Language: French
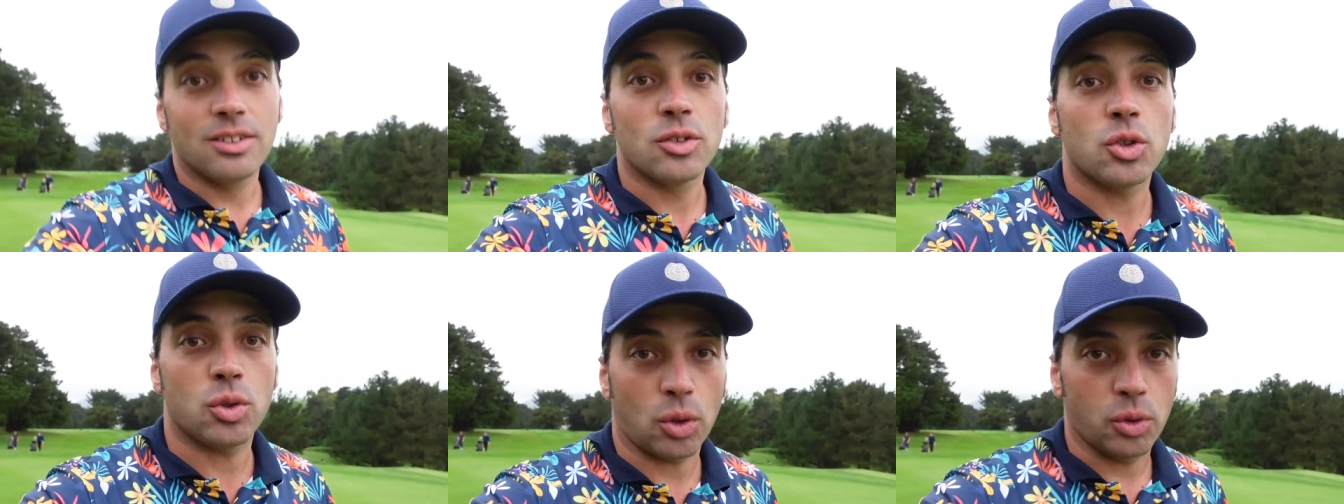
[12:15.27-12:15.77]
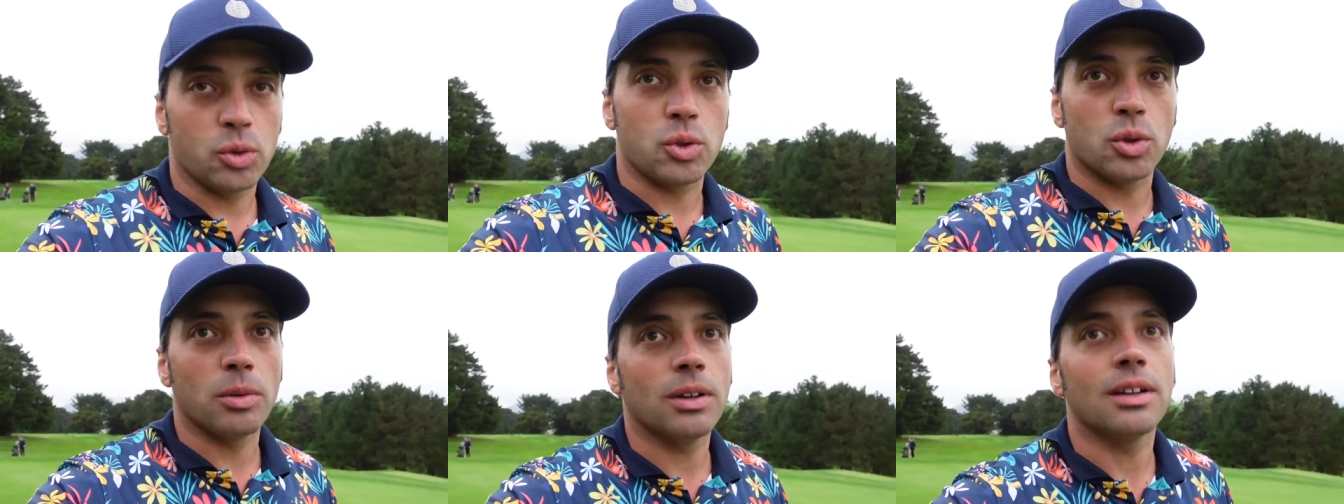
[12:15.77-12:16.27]
sur
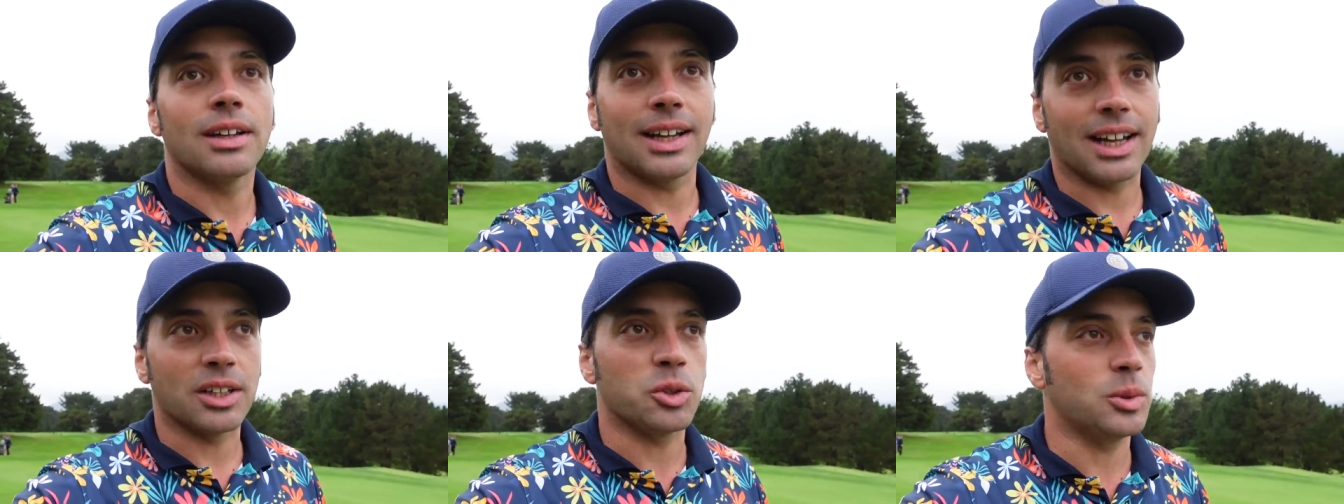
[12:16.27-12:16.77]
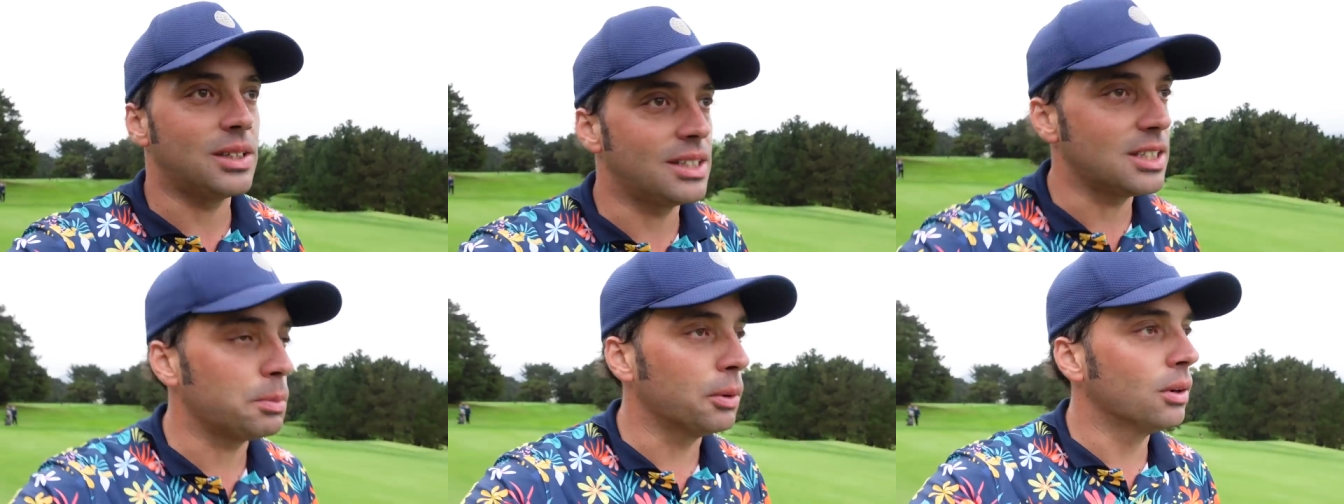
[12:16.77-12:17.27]
YouTube, gratuit,
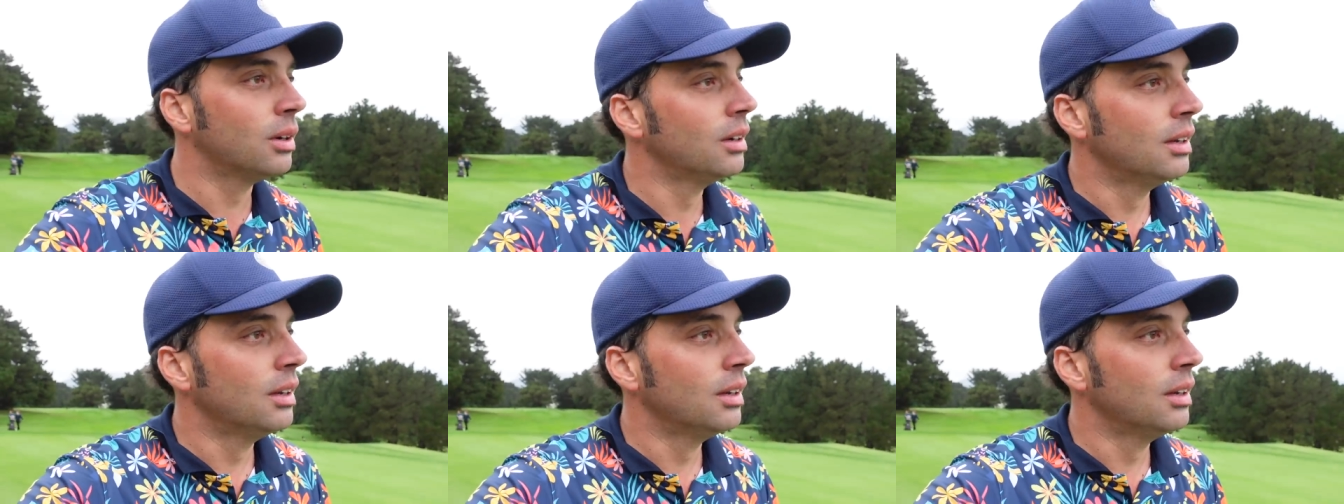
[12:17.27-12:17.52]
dispo.